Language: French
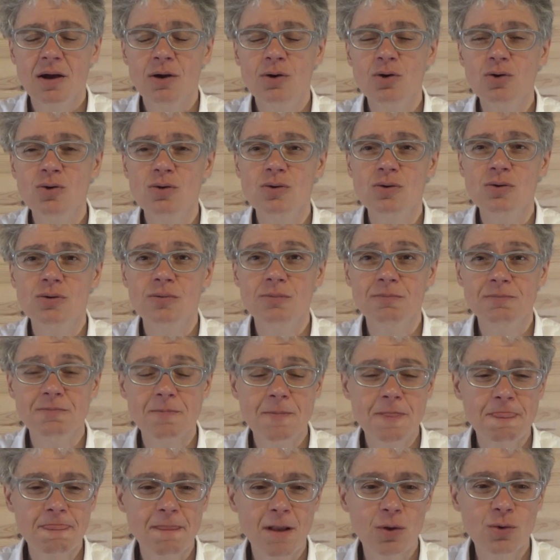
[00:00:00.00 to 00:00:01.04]
Oh,
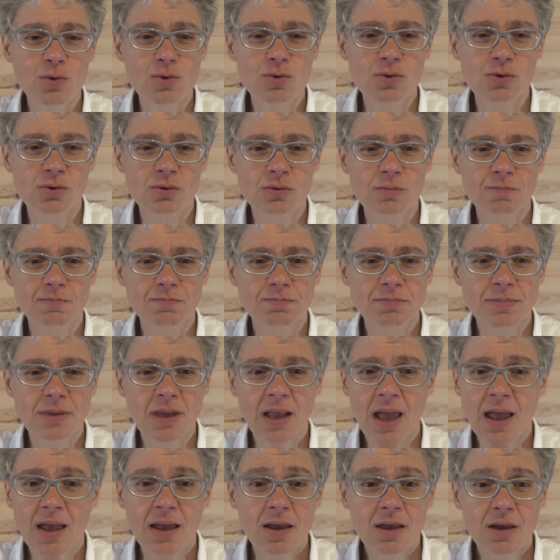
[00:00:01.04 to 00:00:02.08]
oh,
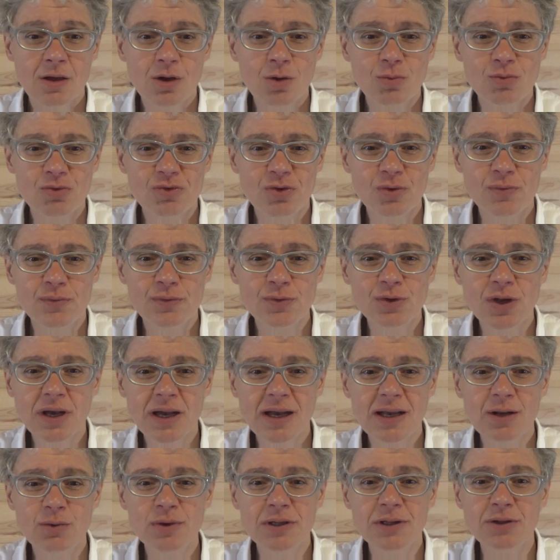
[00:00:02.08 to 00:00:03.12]
comme je
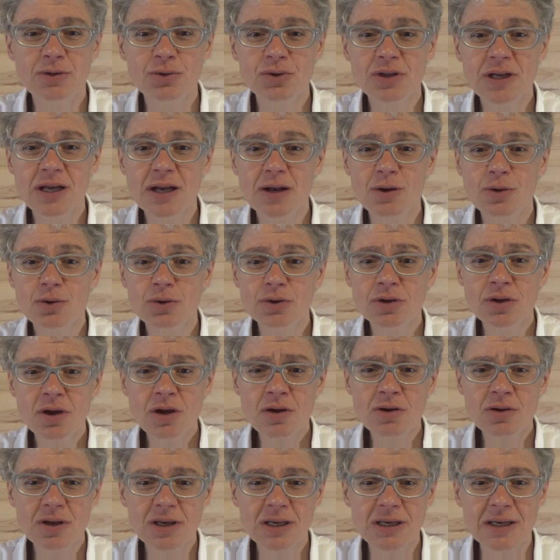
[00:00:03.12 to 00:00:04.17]
voudrais lui donner
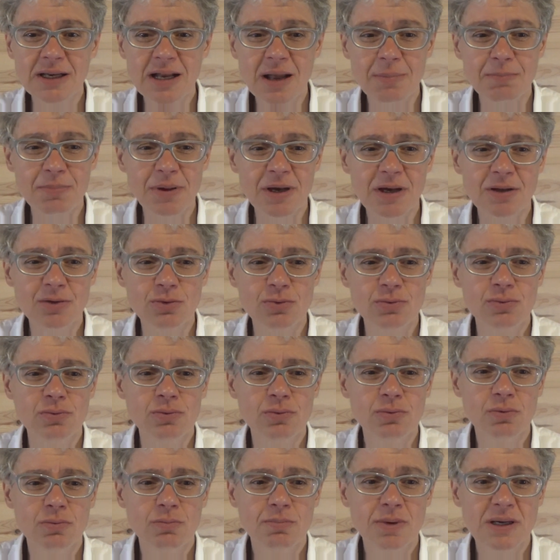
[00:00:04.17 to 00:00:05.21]
l'honneur qu'il a
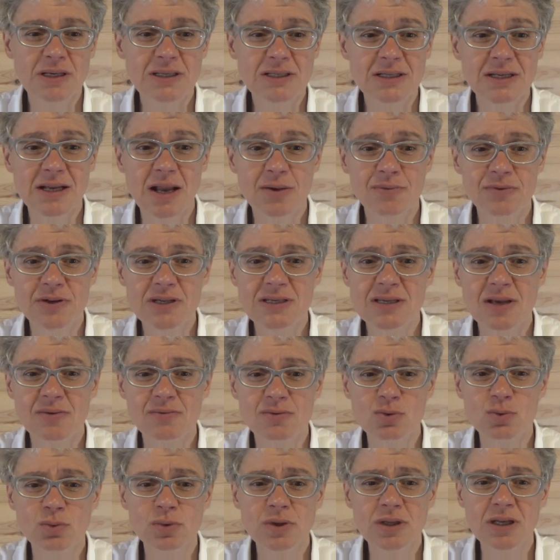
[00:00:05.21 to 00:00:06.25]
perdu, parce qu'il a fait sa
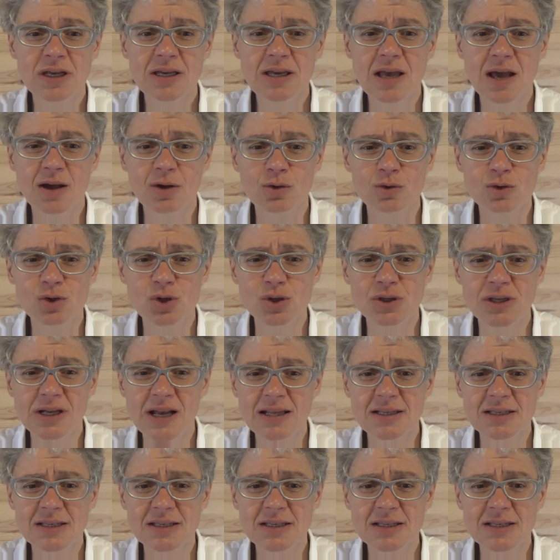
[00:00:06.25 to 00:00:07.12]
volonté et a rejeté la